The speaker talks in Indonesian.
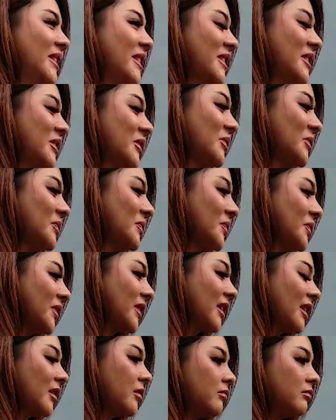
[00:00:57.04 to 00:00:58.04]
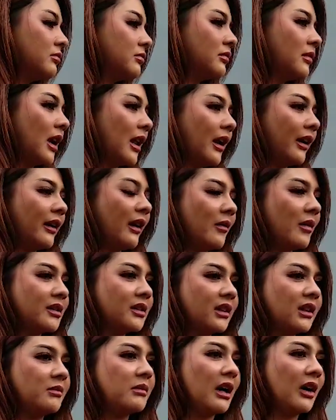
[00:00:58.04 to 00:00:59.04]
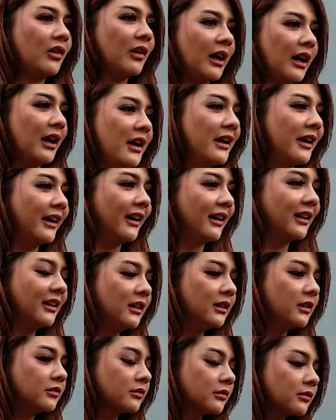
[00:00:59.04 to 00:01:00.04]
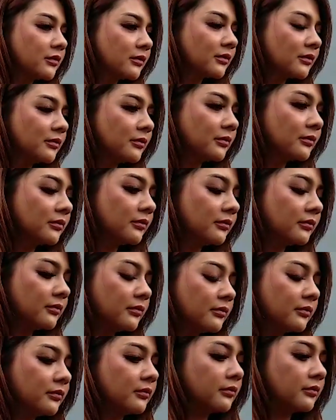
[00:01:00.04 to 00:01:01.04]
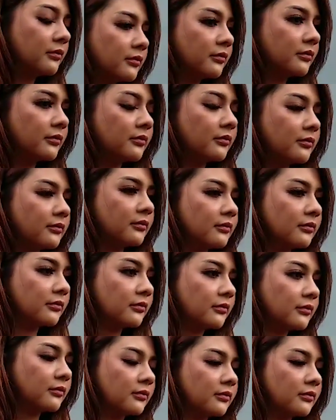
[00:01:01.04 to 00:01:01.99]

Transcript: Ada nggak sih? Bisa barang yang masih dibawa. kalau masih Disimpan. Kan, hmm, Ada yang disimpan.